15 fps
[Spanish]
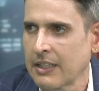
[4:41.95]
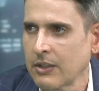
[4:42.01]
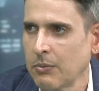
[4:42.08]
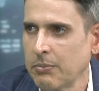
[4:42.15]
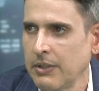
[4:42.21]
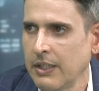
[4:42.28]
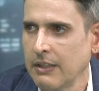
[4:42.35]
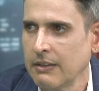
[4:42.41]
de,
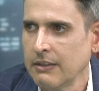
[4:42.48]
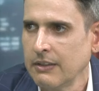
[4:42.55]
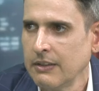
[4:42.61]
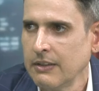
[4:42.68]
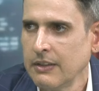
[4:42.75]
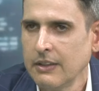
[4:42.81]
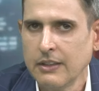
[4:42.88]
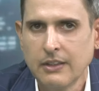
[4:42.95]
de,
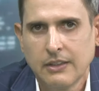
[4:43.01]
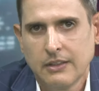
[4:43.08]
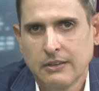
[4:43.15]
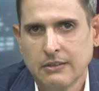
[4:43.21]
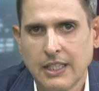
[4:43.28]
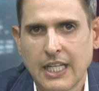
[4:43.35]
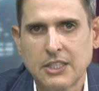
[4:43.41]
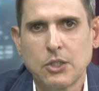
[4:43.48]

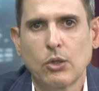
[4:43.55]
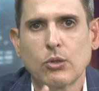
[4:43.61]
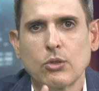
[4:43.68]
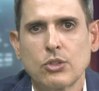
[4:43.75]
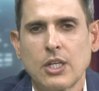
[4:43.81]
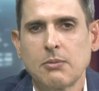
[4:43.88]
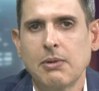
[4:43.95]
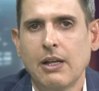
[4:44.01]
Él ha sido
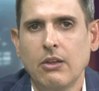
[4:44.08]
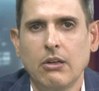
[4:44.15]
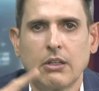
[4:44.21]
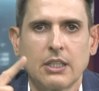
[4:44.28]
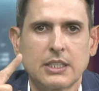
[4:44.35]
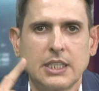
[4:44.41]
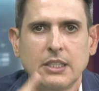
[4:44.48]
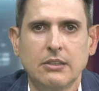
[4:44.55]
conservador,
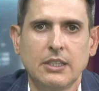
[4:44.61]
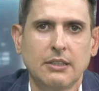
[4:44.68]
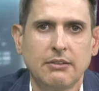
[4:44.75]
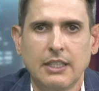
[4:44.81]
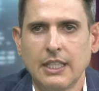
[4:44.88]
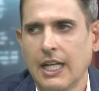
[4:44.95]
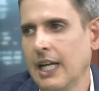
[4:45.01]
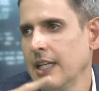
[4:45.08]
ha sido
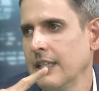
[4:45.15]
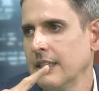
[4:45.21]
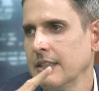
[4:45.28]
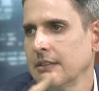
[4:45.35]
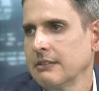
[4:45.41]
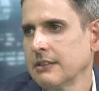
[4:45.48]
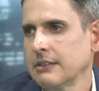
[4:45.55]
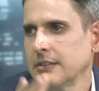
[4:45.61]
liberal,
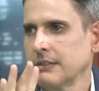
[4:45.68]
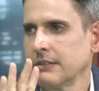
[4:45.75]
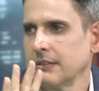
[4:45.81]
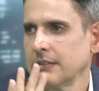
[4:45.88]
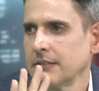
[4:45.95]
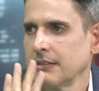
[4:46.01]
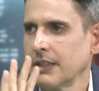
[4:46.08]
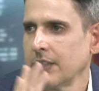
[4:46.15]

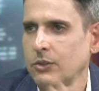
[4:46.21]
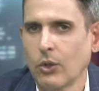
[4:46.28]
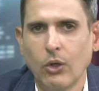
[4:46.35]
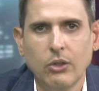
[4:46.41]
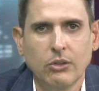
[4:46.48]
de todo